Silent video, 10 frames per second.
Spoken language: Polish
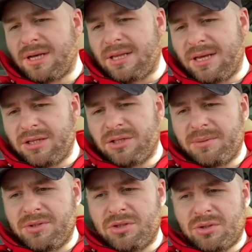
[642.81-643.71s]
kanale się
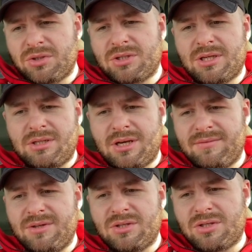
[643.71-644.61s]
będzie troszeczkę
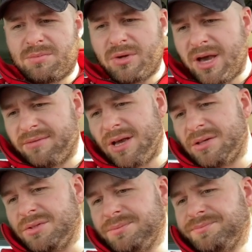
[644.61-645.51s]
ciekawych rzeczy pojawiać.